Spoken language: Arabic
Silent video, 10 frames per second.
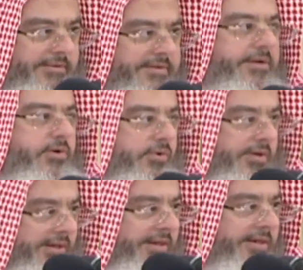في
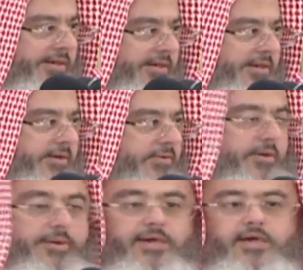حور عين
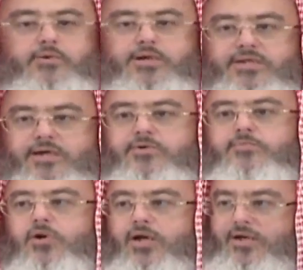وهناك ولدان
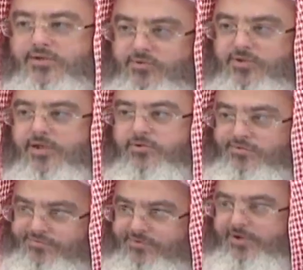مخلدون
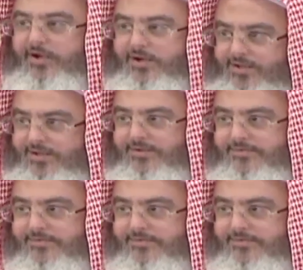يطوفون عليه